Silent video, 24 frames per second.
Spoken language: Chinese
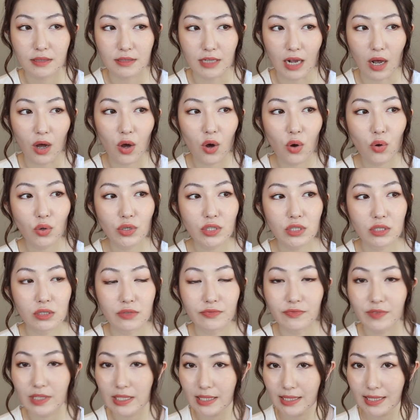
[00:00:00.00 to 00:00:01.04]
然后
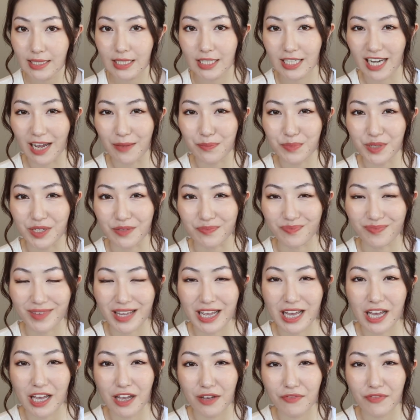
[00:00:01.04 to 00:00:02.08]
是 VC 产
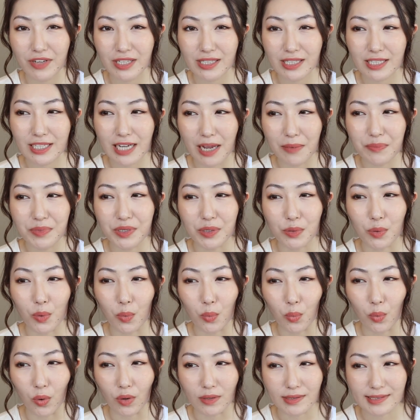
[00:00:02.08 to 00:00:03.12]
品，VC 产品
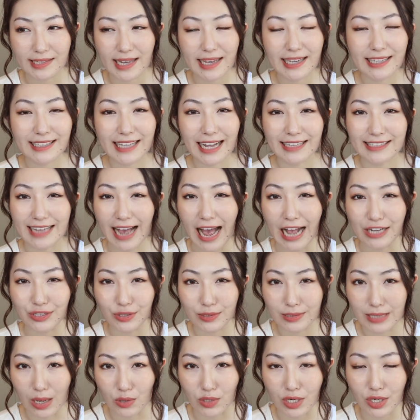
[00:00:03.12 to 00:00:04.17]
我建议大家还
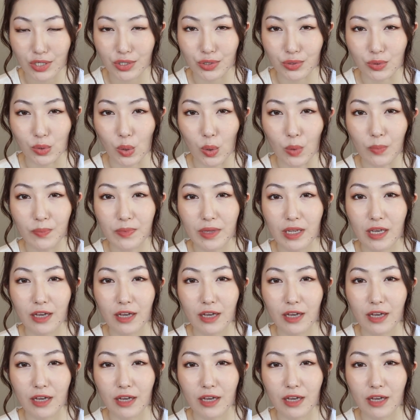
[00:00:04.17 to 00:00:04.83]
是早上使用，